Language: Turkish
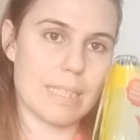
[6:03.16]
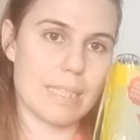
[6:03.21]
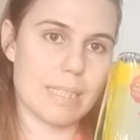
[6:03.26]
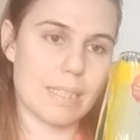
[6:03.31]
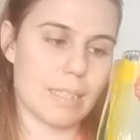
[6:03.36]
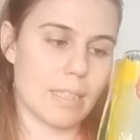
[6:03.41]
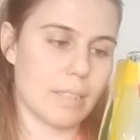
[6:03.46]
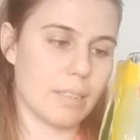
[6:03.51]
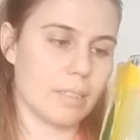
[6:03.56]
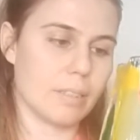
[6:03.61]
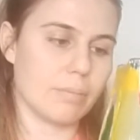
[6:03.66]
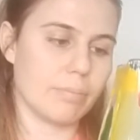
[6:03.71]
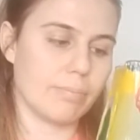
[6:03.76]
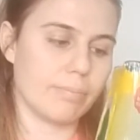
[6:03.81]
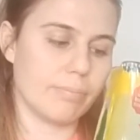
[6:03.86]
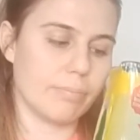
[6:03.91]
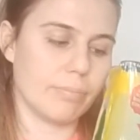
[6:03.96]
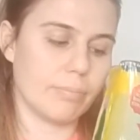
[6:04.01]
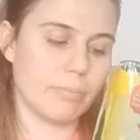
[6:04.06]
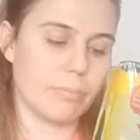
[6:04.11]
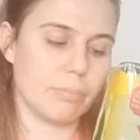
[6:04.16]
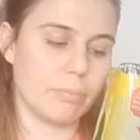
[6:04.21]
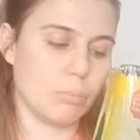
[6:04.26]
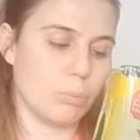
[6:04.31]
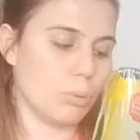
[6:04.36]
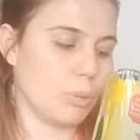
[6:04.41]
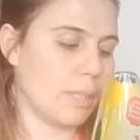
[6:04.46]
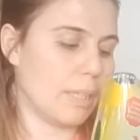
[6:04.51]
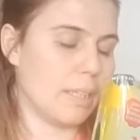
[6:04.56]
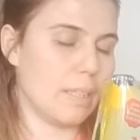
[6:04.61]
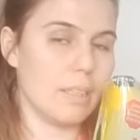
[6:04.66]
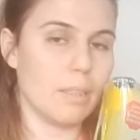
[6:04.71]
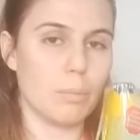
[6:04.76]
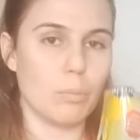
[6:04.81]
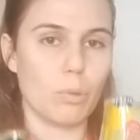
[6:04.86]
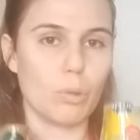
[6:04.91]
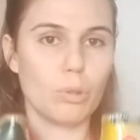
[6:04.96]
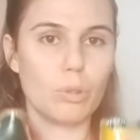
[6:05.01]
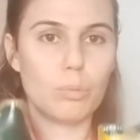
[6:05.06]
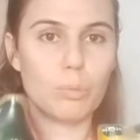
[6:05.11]
kızılay bu neydi
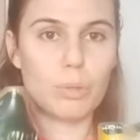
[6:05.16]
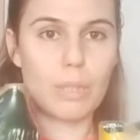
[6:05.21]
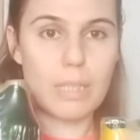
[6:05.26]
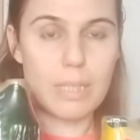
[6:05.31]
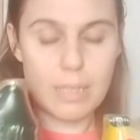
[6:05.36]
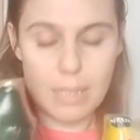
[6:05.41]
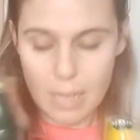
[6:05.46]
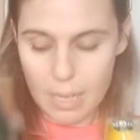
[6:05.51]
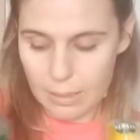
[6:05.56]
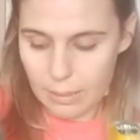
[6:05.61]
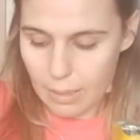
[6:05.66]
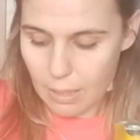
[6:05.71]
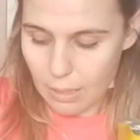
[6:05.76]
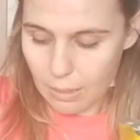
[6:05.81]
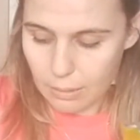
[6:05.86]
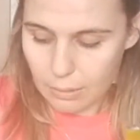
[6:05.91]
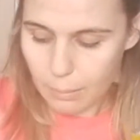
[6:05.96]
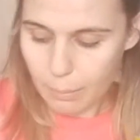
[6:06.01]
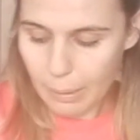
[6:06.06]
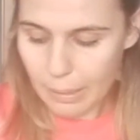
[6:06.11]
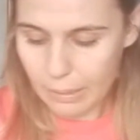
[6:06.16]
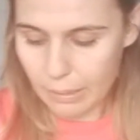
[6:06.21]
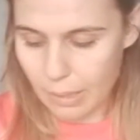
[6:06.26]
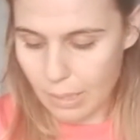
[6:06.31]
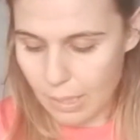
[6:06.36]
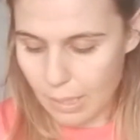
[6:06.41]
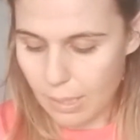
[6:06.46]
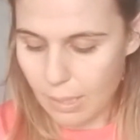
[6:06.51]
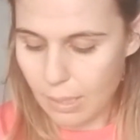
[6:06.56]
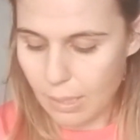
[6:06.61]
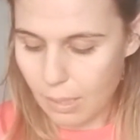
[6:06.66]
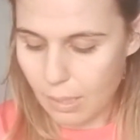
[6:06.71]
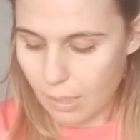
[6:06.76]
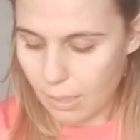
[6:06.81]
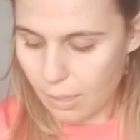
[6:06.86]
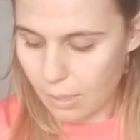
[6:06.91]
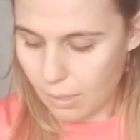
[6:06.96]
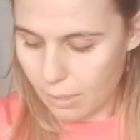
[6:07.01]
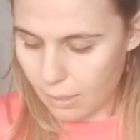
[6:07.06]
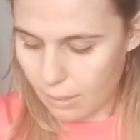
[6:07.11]
limonlu bu da sade aldı. Ben
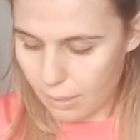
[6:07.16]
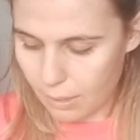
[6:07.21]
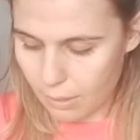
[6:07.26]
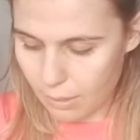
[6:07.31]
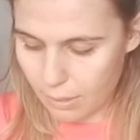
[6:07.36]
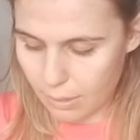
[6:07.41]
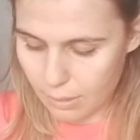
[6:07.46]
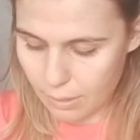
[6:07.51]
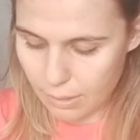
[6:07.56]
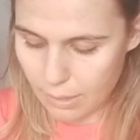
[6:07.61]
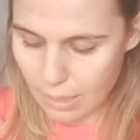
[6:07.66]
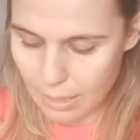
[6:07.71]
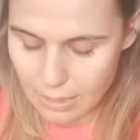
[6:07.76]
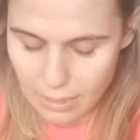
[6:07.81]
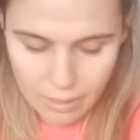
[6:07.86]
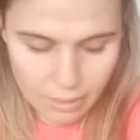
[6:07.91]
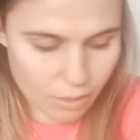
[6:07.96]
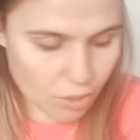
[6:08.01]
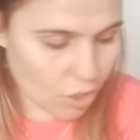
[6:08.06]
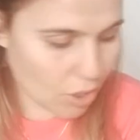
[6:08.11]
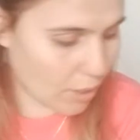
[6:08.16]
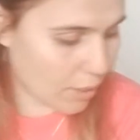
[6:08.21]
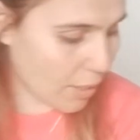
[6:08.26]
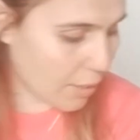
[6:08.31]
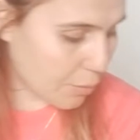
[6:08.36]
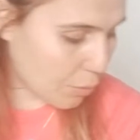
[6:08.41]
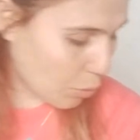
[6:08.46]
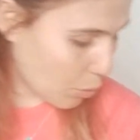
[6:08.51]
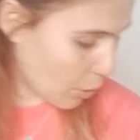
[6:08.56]
e, asitli şeyler